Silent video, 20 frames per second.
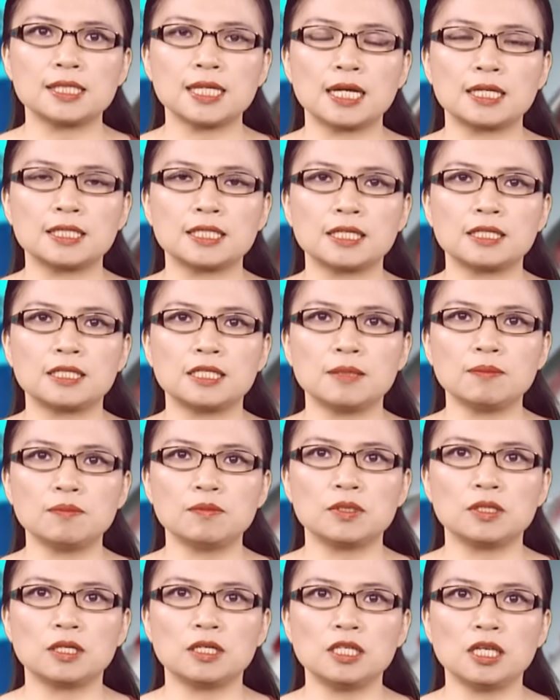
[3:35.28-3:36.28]
diễn ra tranh chấp
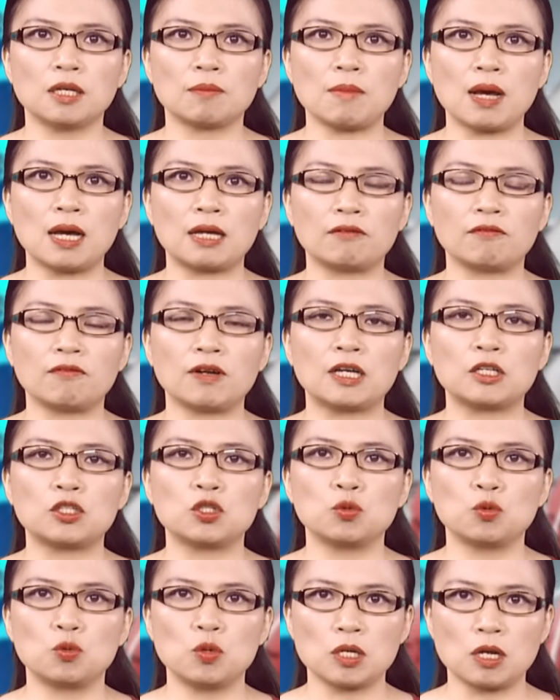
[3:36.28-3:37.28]
giữa Nhật Bản và
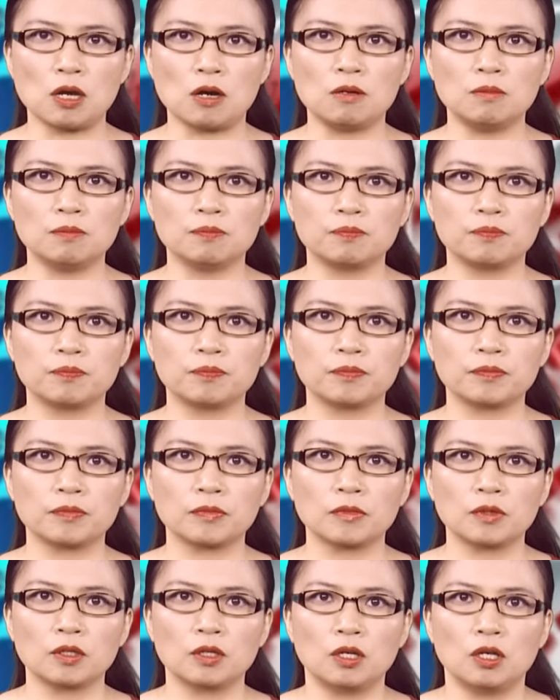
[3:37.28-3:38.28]
Trung Quốc đó.
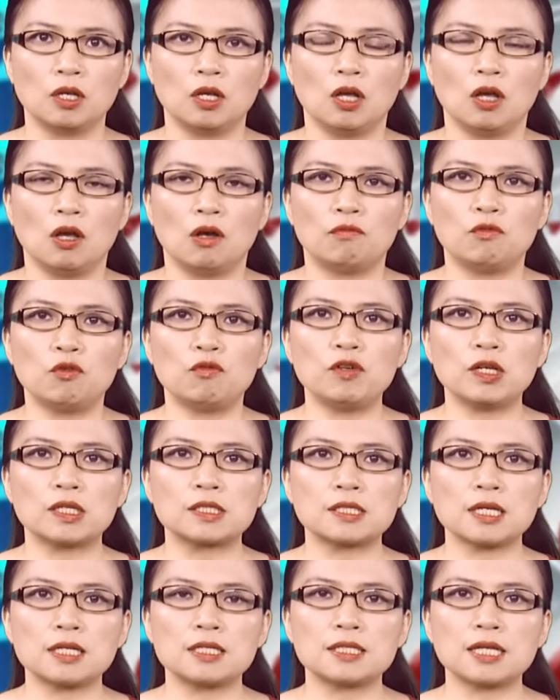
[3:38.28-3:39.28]
Vụ
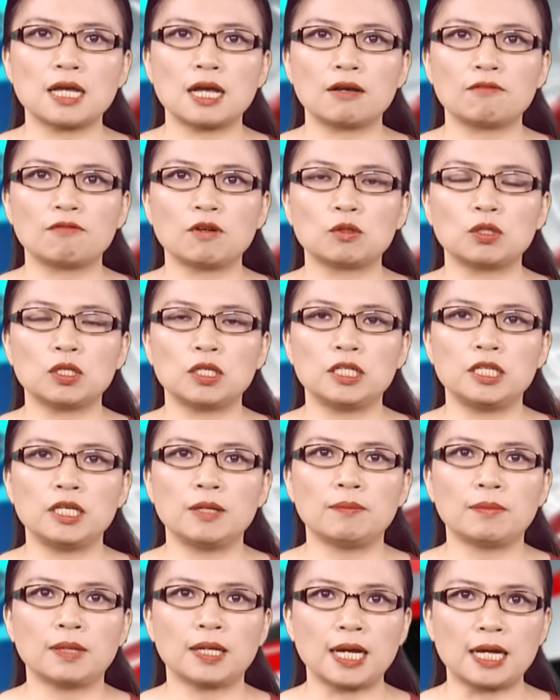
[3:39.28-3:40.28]
việc xảy ra vào thời
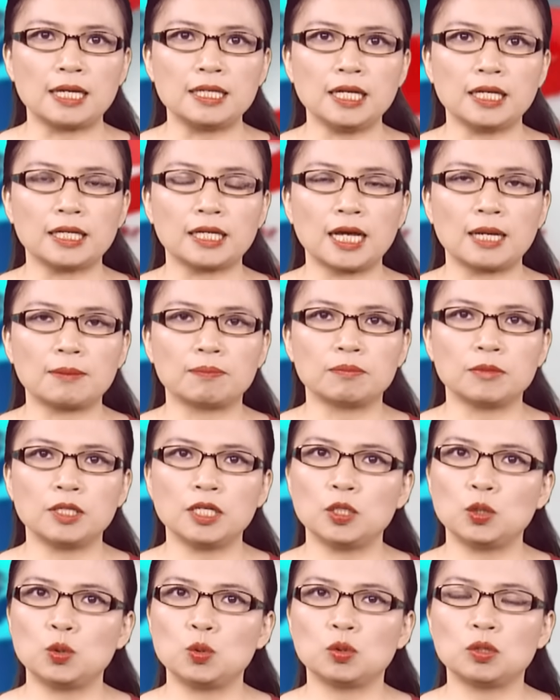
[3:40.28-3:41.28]
điểm khá nhạy cảm
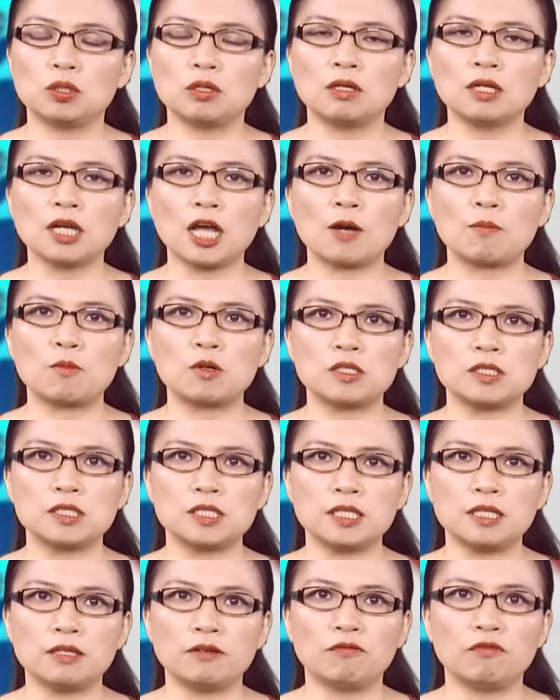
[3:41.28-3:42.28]
khi Thủ tướng
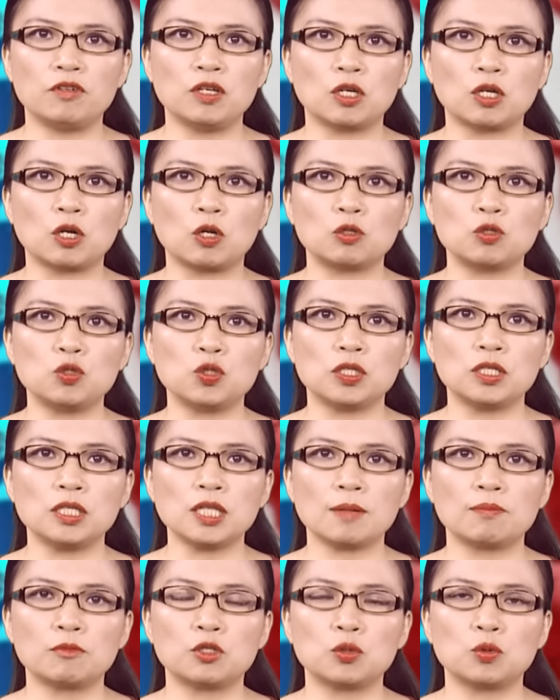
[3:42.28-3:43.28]
Albanese vừa có
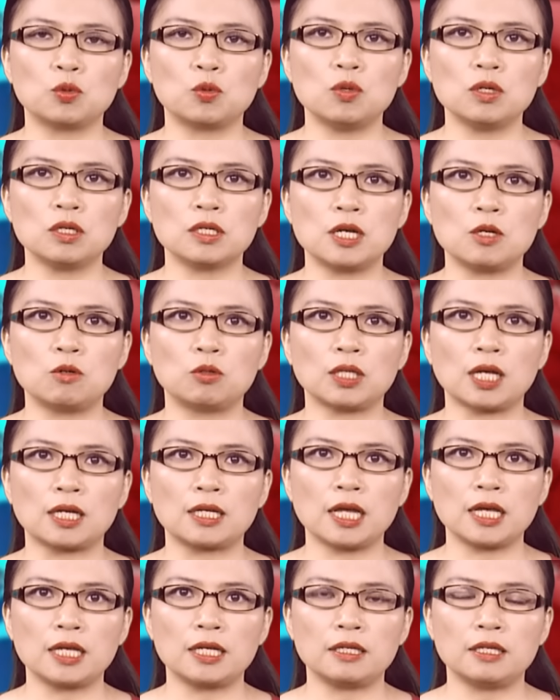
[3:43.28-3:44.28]
chuyến thăm Trung Quốc đầu
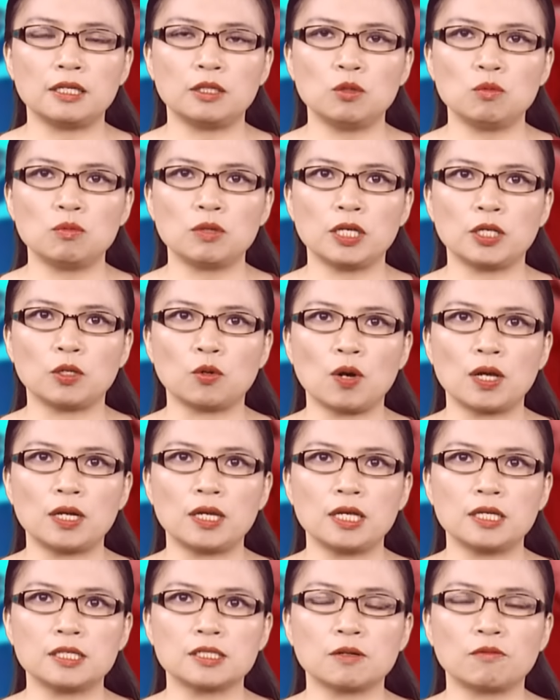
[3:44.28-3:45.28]
tháng này để thúc đẩy
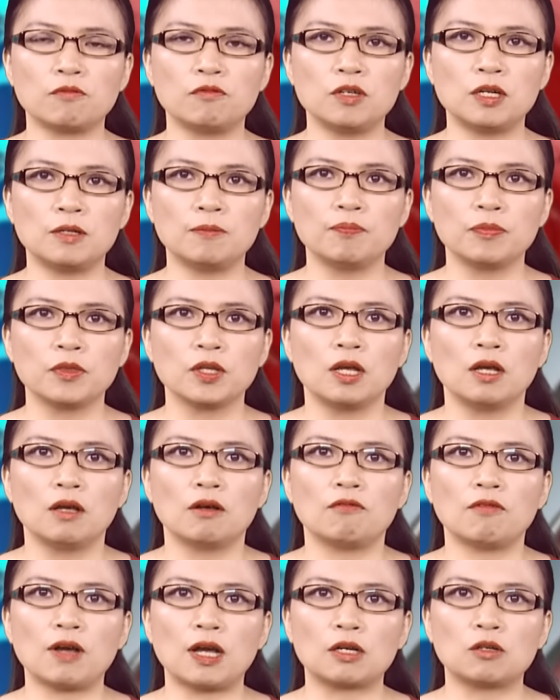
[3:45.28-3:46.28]
quan hệ song phương
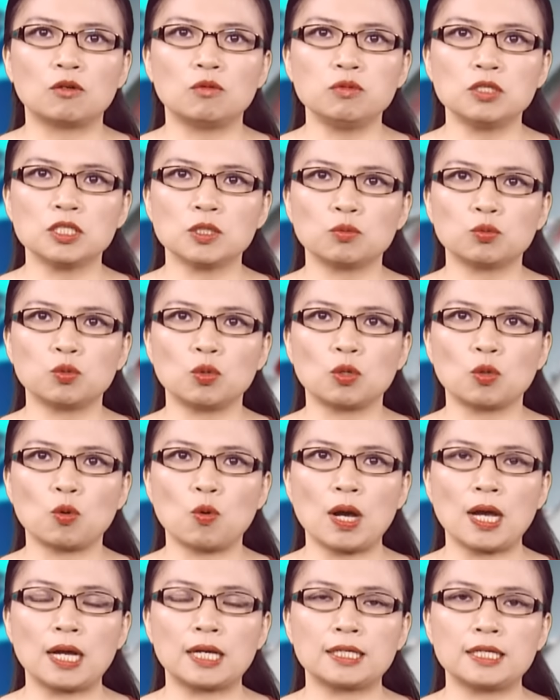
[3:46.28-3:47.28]
và cũng trong tuần
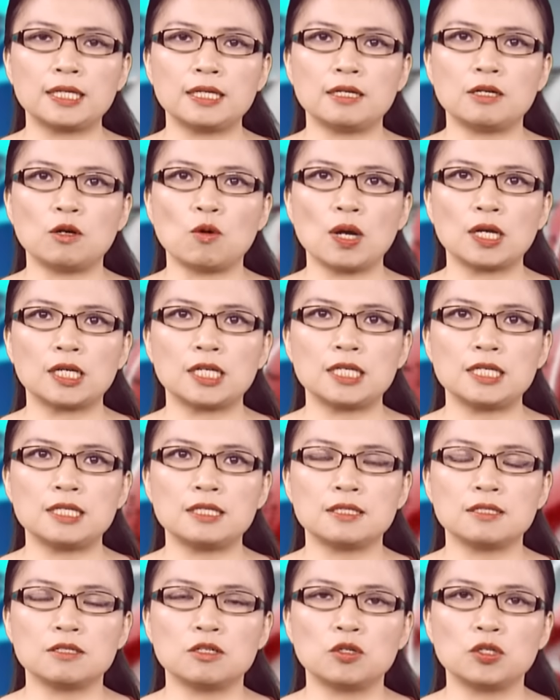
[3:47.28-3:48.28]
qua khi ở Hoa
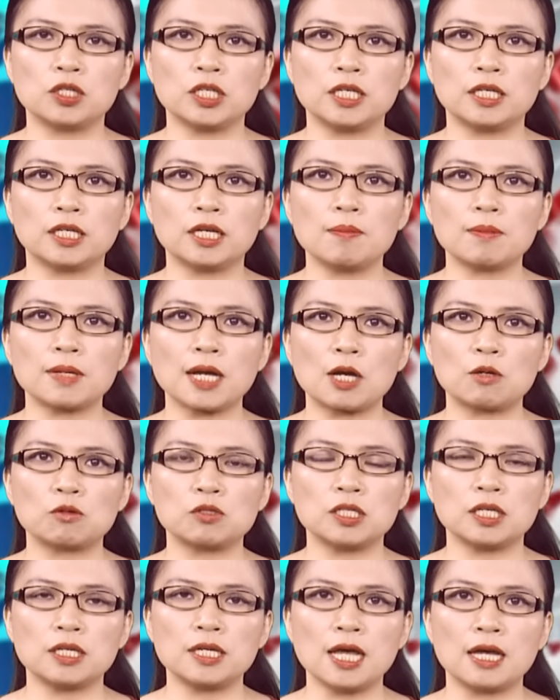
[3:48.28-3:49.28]
Kỳ dự hội nghị cấp
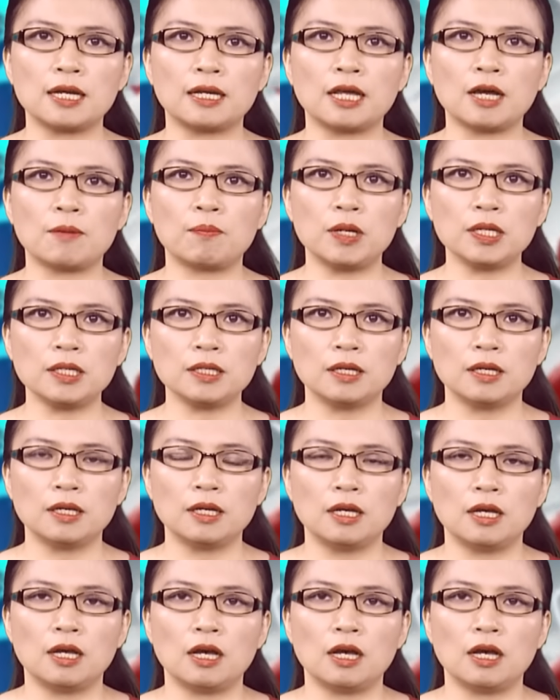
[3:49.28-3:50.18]
cao diễn đàn APEC